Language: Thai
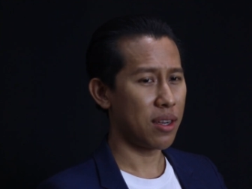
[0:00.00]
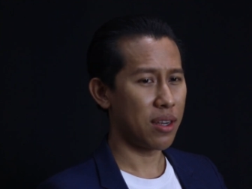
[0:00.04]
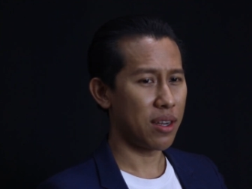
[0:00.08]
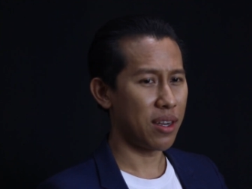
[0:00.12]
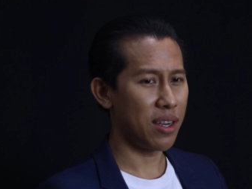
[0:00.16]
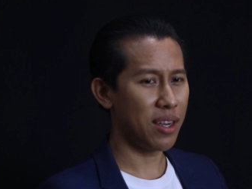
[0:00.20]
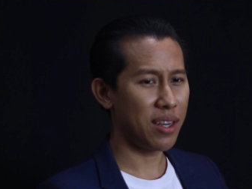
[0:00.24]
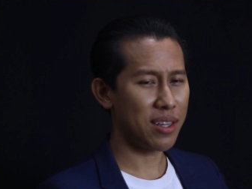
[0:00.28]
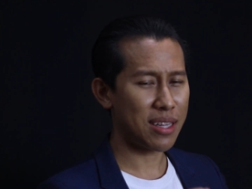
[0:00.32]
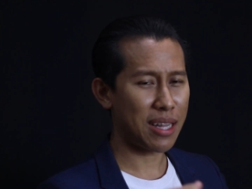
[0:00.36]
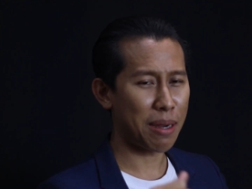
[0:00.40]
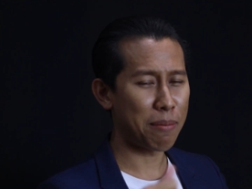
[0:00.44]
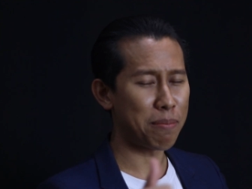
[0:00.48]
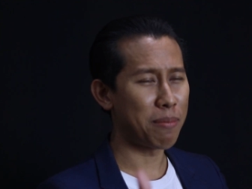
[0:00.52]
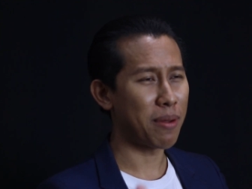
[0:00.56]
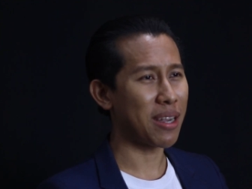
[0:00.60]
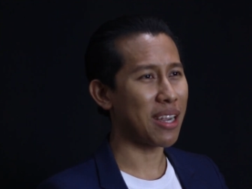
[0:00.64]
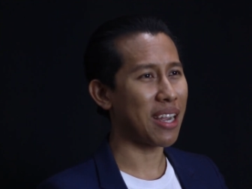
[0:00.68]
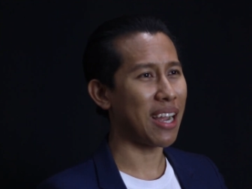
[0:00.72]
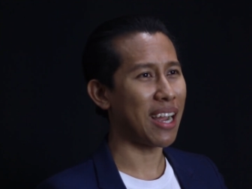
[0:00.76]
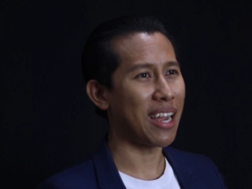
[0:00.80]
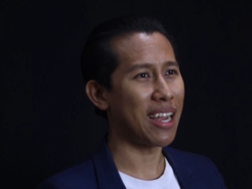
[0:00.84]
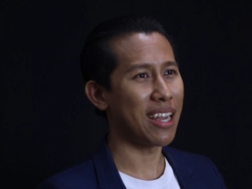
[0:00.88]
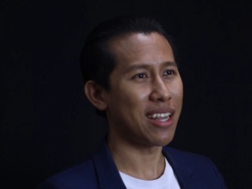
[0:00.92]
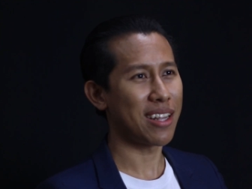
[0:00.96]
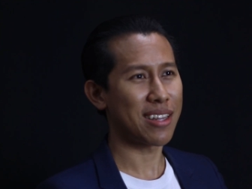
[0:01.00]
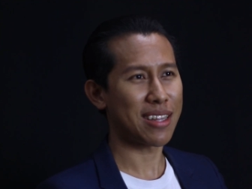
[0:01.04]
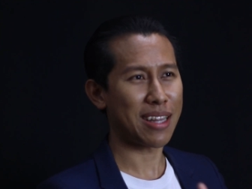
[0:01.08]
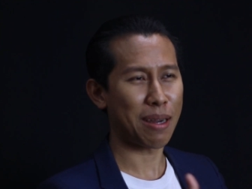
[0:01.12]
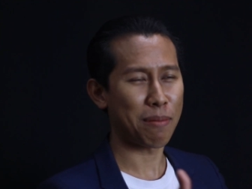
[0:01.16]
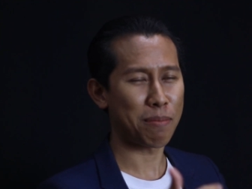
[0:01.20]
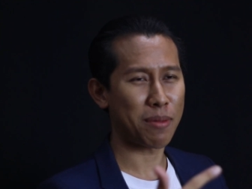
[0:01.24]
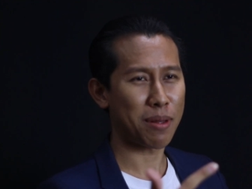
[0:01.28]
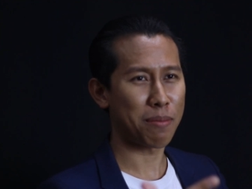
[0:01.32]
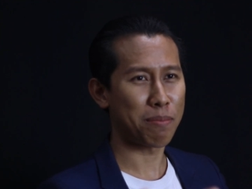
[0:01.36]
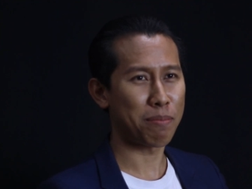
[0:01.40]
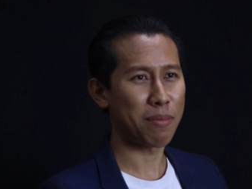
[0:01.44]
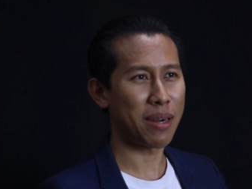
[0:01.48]
เอ๊ะทำยังไง
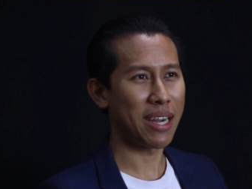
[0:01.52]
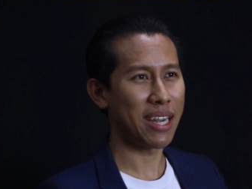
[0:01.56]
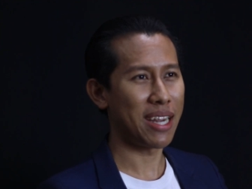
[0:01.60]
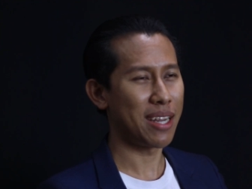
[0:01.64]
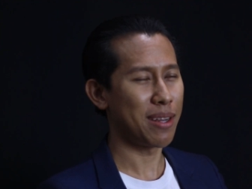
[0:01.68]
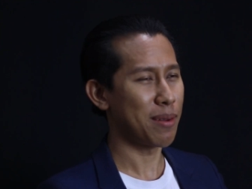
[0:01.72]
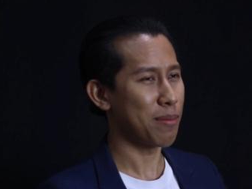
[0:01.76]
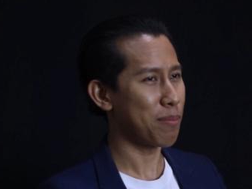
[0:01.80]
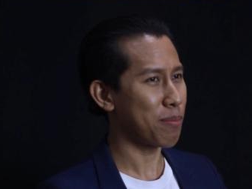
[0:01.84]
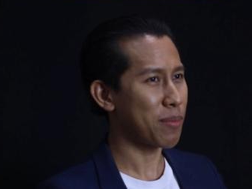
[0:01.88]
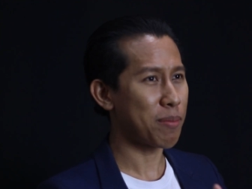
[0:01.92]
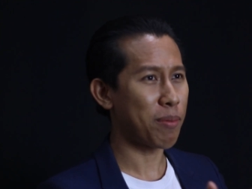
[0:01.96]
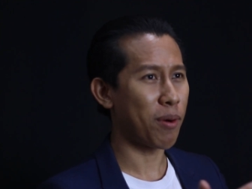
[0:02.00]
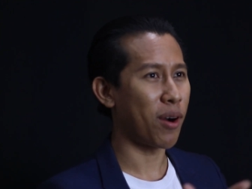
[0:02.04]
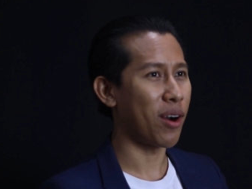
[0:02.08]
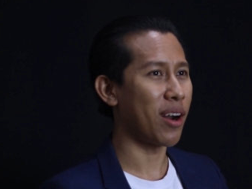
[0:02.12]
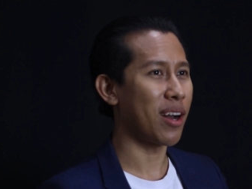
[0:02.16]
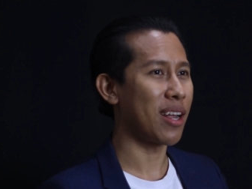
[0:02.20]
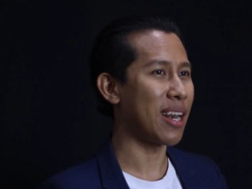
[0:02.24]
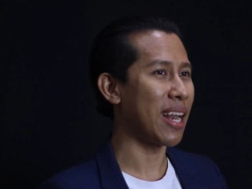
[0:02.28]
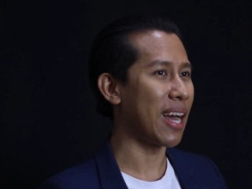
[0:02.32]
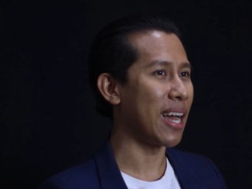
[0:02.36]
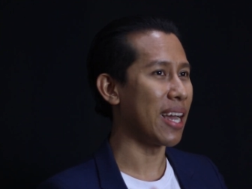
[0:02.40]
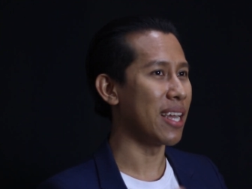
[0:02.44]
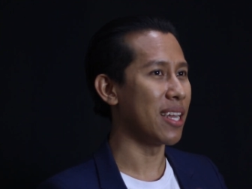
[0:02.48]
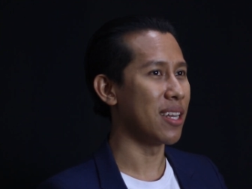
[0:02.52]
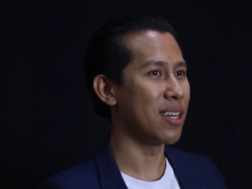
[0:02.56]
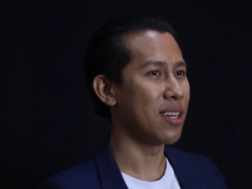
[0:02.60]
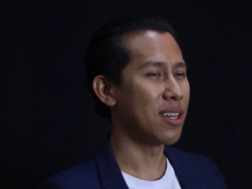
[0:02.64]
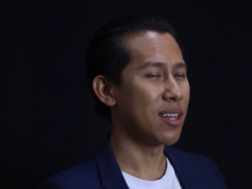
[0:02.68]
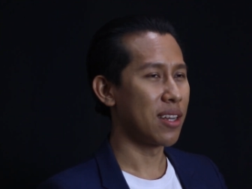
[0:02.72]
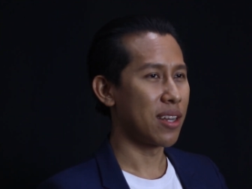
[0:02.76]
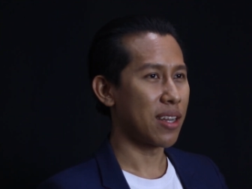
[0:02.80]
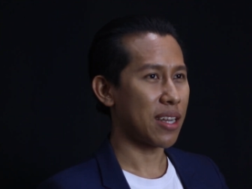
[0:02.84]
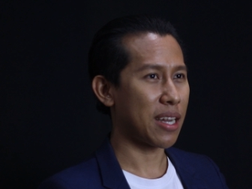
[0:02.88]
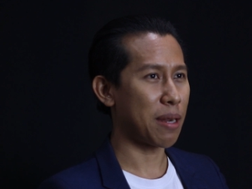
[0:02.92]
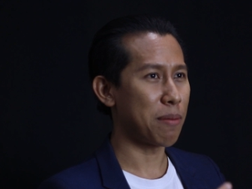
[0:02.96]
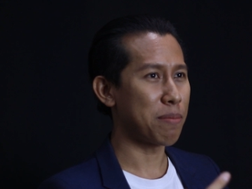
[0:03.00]
ทำทำไม เพราะอะไร
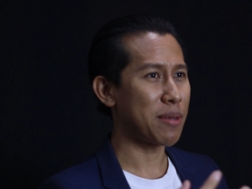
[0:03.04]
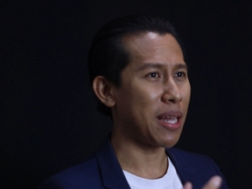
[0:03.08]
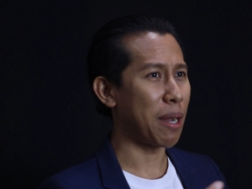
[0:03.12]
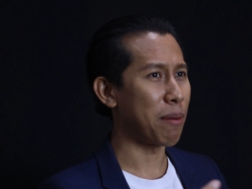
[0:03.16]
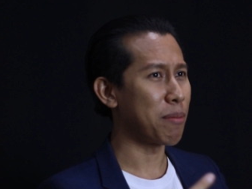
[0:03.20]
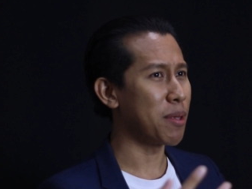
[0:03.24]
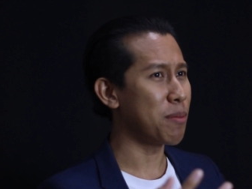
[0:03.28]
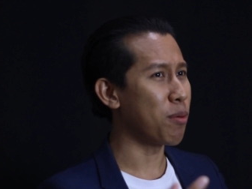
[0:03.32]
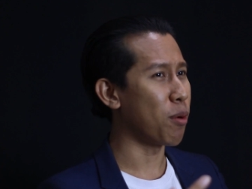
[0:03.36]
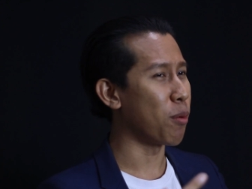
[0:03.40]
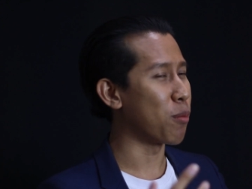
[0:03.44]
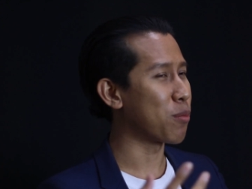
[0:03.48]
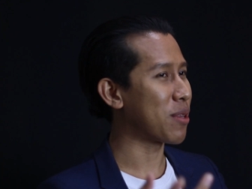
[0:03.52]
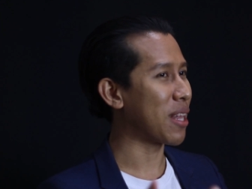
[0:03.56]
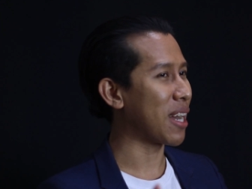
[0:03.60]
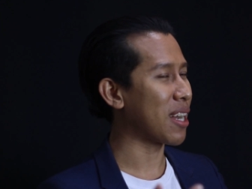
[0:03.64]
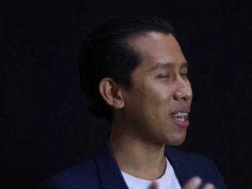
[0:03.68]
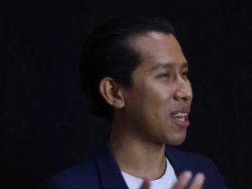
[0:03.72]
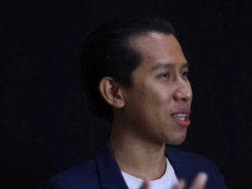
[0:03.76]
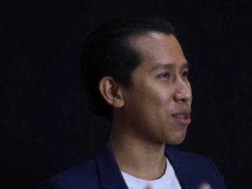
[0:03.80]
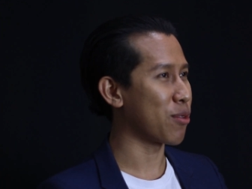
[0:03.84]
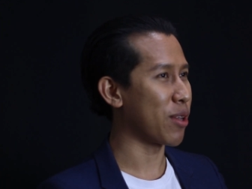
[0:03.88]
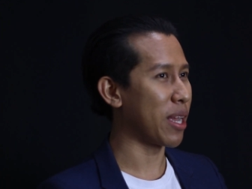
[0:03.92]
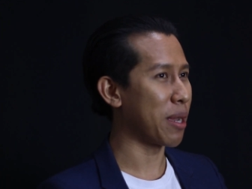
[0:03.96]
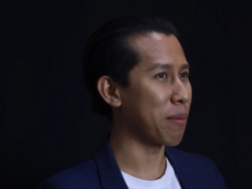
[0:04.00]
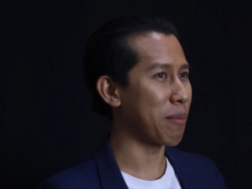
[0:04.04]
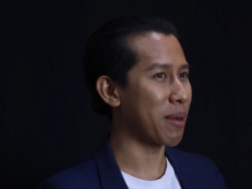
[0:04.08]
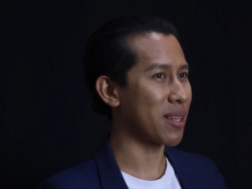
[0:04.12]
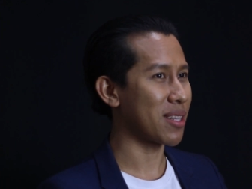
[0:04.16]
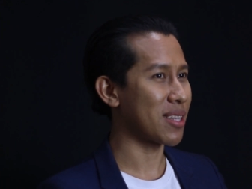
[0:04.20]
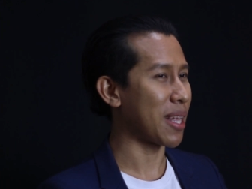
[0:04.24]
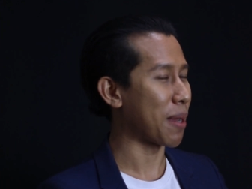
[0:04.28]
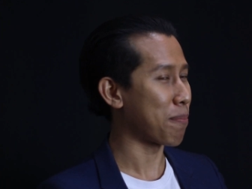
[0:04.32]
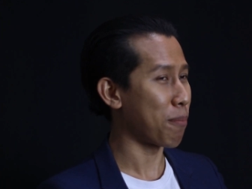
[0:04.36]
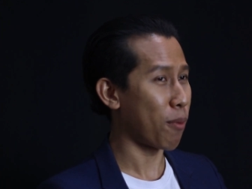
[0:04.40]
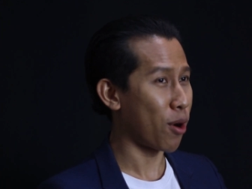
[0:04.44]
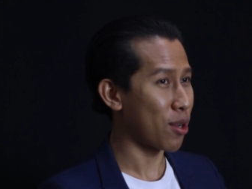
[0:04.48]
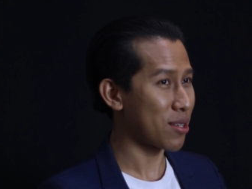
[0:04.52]
คำถามที่ผมตั้งกับตัวเองมาตั้ง
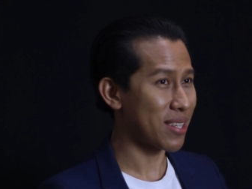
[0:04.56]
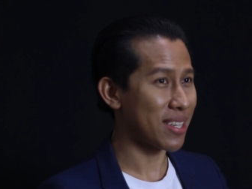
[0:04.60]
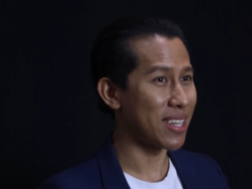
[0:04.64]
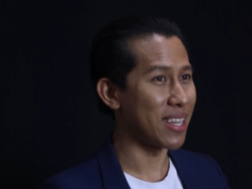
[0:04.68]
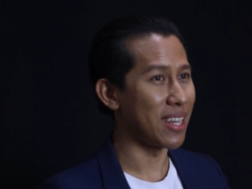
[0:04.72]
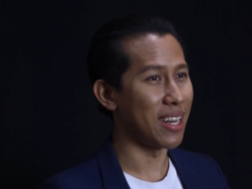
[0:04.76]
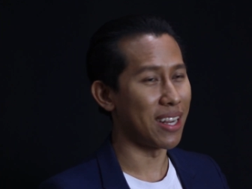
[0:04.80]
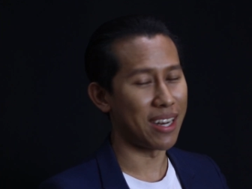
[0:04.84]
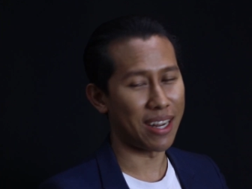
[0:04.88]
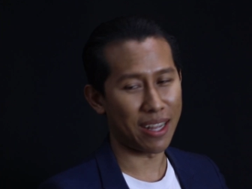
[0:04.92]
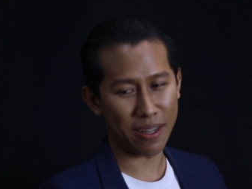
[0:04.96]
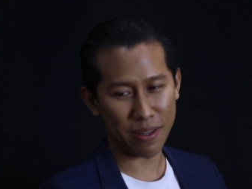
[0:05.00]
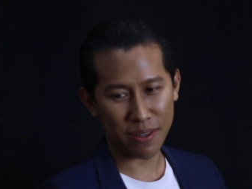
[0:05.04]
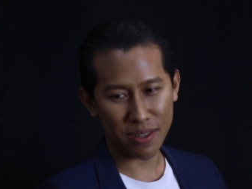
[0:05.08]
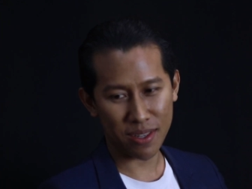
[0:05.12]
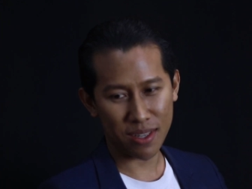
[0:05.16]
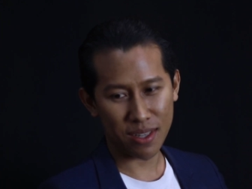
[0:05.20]
แต่ป .4 เลยนะ